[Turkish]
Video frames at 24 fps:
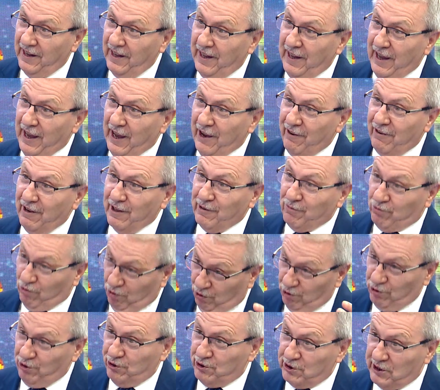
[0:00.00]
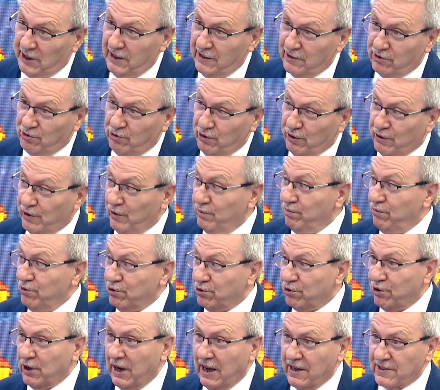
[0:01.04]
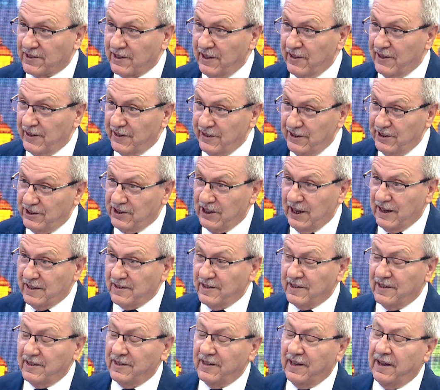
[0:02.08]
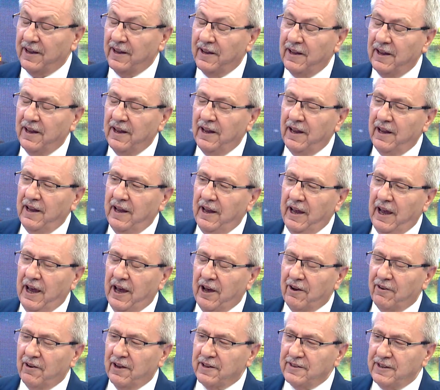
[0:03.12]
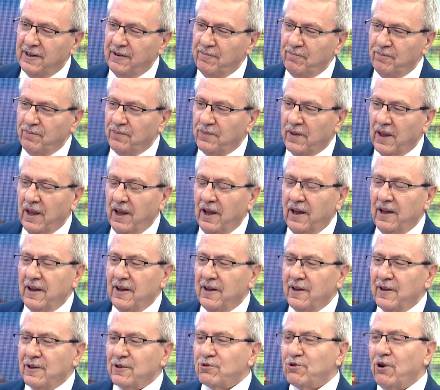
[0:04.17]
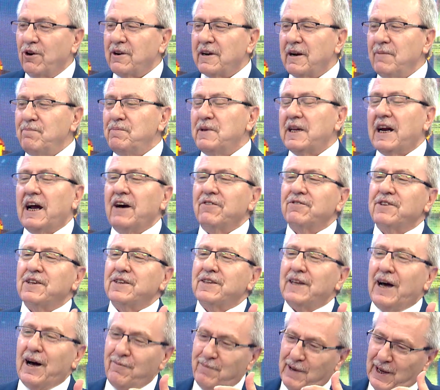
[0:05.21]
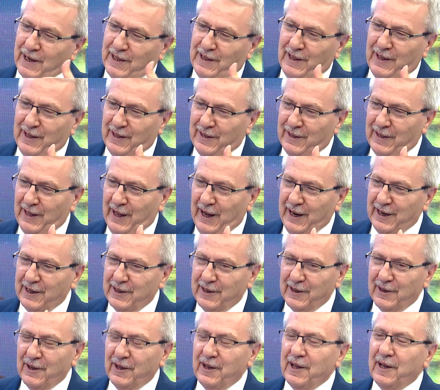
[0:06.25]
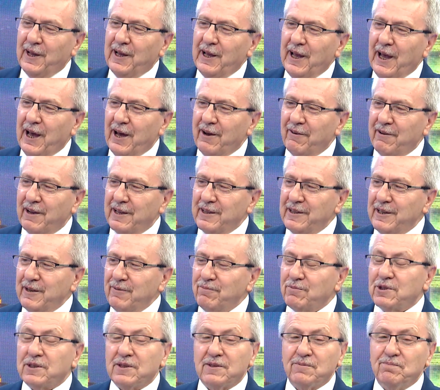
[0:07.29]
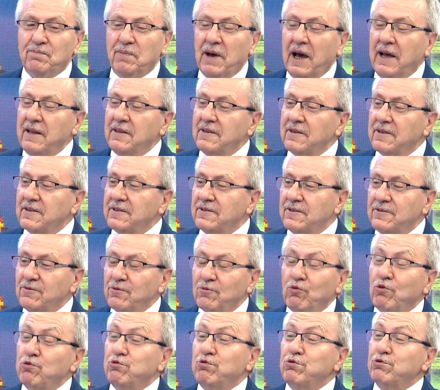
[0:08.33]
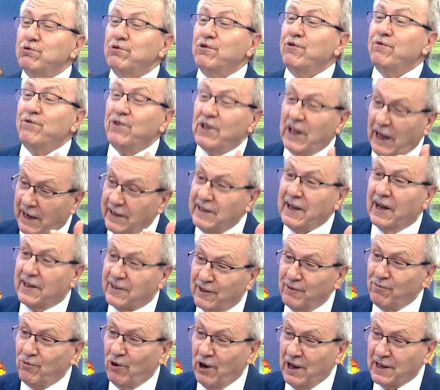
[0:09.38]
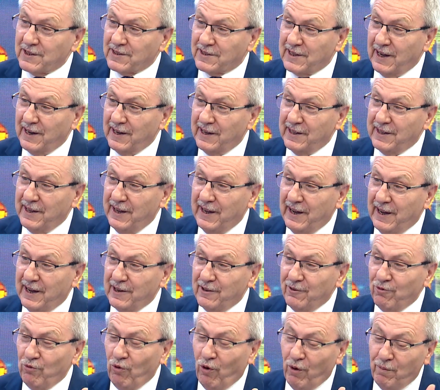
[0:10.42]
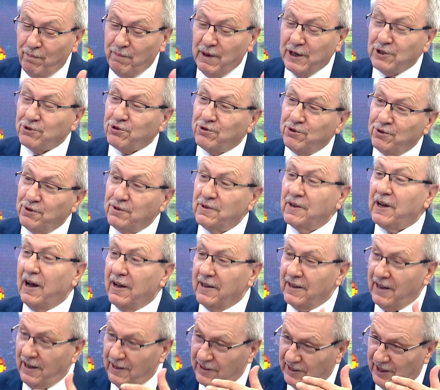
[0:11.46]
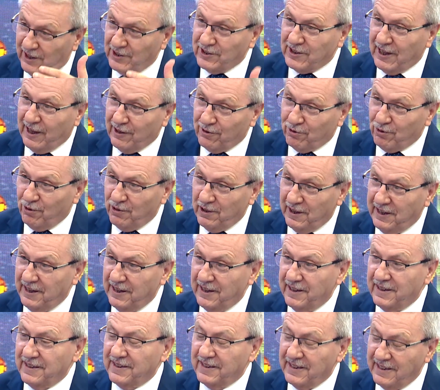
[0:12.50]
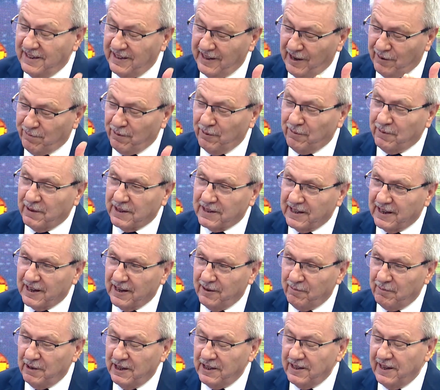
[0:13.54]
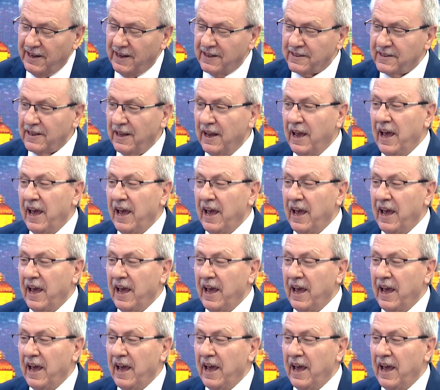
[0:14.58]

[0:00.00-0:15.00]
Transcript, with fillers: Evet. Efendim koğuşta yatıyorum bir sürü hastaların içerisinde. Efendim sonra bir hafta daha beklediler. Efendim ben 30 gün falan yattım o hastanede yani. 15 gün ateşten dolayı e, yapamadılar ameliyat.